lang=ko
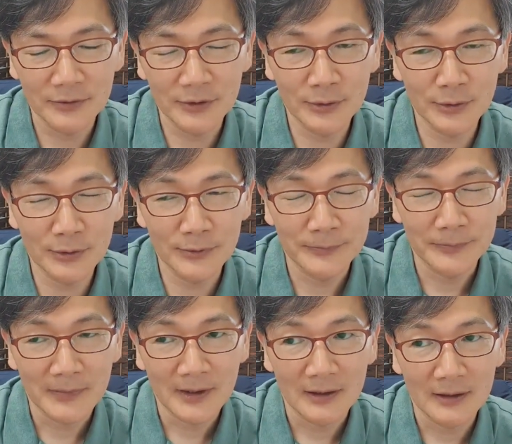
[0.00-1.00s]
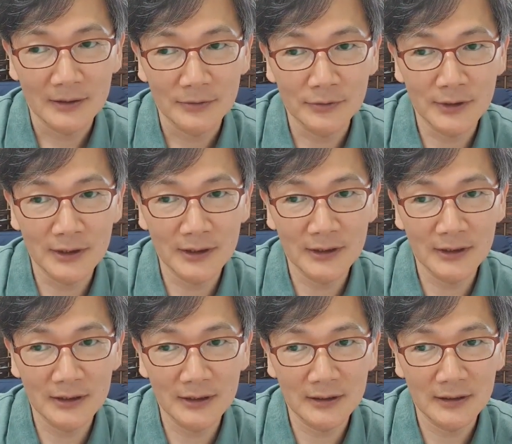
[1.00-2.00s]
예, 우리도 어,
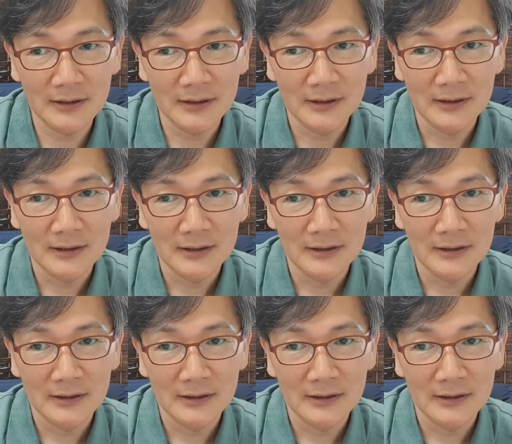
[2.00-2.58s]
우리